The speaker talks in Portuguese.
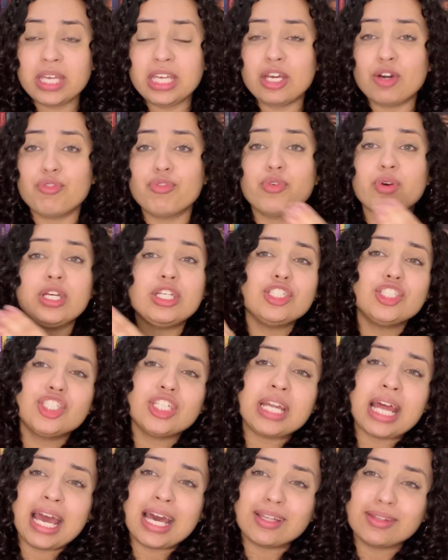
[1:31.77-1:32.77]
E eu fui
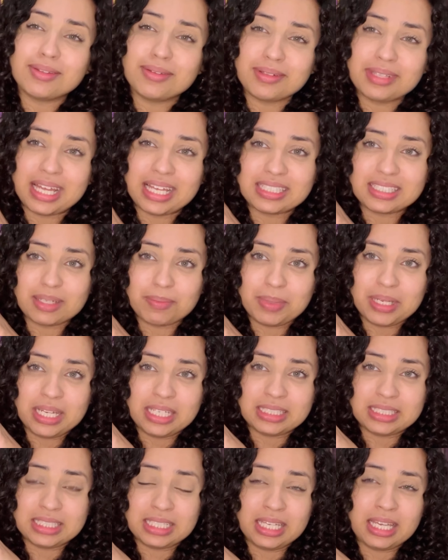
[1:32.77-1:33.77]
direto nesta
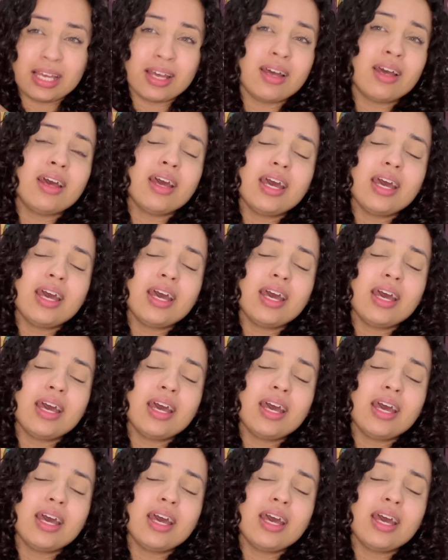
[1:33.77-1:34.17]
belezinha.